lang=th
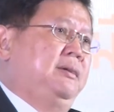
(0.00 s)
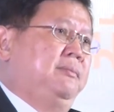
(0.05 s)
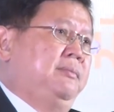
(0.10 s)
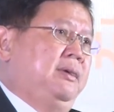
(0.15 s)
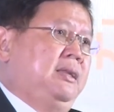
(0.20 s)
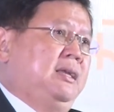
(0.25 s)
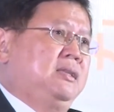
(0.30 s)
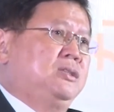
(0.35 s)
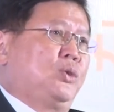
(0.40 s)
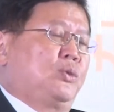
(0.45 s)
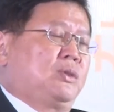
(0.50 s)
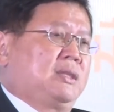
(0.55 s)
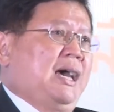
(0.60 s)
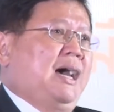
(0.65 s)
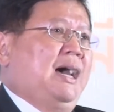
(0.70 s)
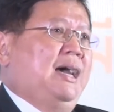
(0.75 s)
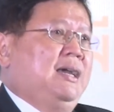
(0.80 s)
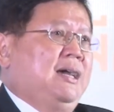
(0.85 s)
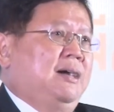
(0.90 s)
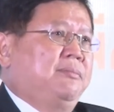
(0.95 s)
เพราะฉะนั้นสุด
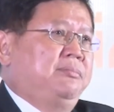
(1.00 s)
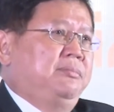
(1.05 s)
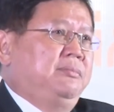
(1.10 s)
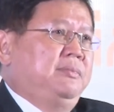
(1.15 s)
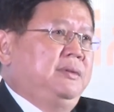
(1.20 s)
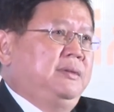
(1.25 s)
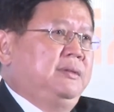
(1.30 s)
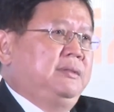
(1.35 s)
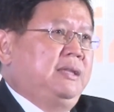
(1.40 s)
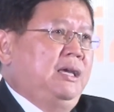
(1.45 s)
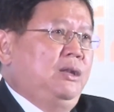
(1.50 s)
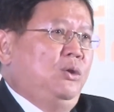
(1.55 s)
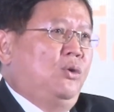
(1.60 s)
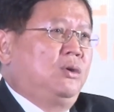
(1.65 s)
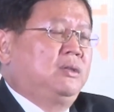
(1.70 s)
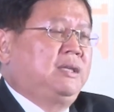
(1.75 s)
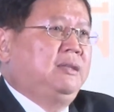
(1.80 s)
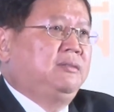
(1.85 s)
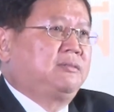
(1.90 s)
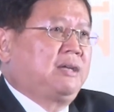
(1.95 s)
ท้ายครับ ในหลว
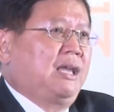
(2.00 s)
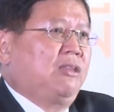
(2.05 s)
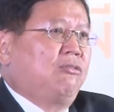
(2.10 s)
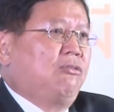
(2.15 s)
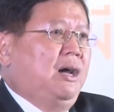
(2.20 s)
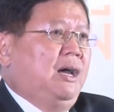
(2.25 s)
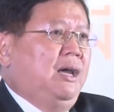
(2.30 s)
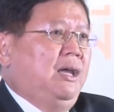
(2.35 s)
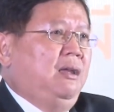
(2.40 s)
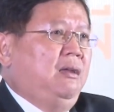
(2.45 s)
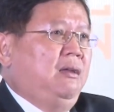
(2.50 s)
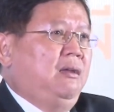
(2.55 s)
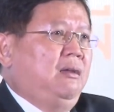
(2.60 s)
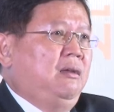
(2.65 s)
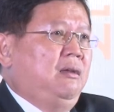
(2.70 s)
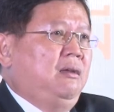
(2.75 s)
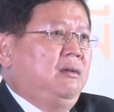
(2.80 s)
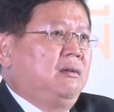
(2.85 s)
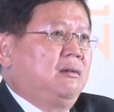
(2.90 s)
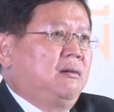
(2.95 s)
งท่านตรัสไว้
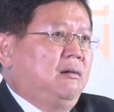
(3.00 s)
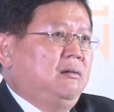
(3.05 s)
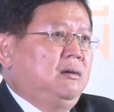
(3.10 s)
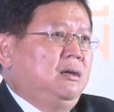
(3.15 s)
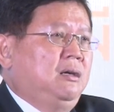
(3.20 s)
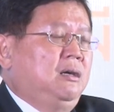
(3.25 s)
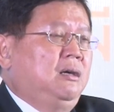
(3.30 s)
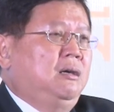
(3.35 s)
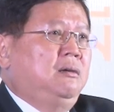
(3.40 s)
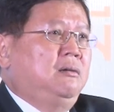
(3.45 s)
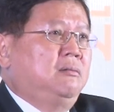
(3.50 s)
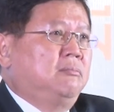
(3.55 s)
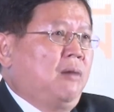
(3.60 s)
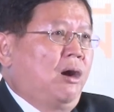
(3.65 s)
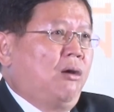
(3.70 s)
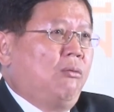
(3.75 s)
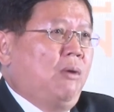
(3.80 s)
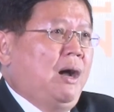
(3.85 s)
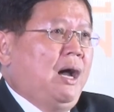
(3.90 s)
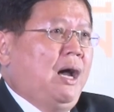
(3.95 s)
ก็คือบ
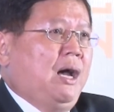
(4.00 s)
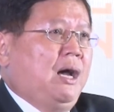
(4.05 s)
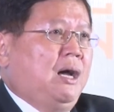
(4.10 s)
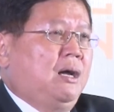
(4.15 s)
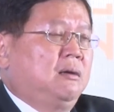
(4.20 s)
อกว่า